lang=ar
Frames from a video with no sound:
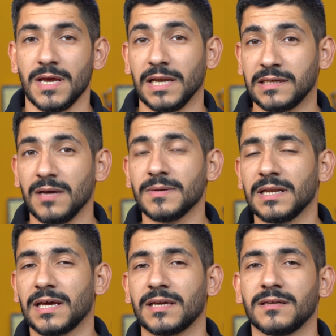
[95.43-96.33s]
الكاميرا
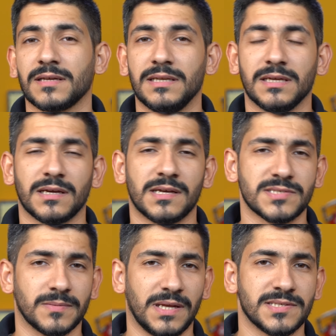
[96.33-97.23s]
الاخيره اللي هي
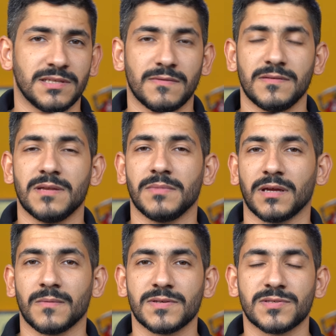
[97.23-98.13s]
خاصه بالعزل 2
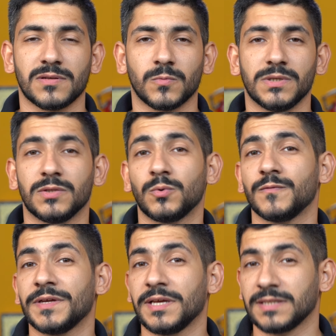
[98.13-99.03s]
ميجا بكسل واللي تكون
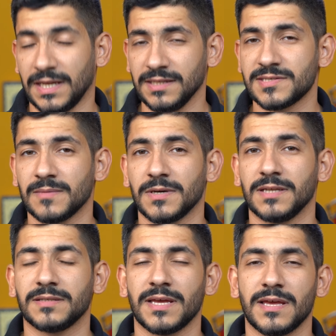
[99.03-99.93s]
فتحه العدسه
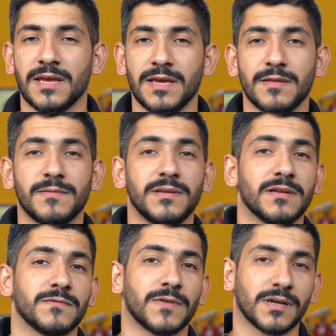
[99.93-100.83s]
مالتها
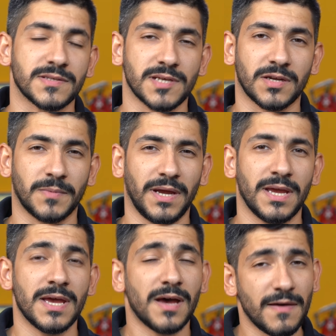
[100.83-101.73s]
2 فارزه 4
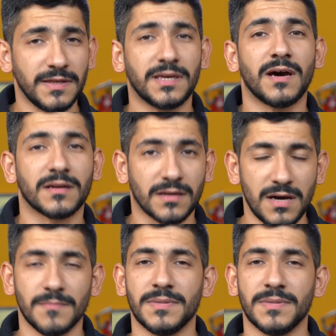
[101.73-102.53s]
هذه كارقام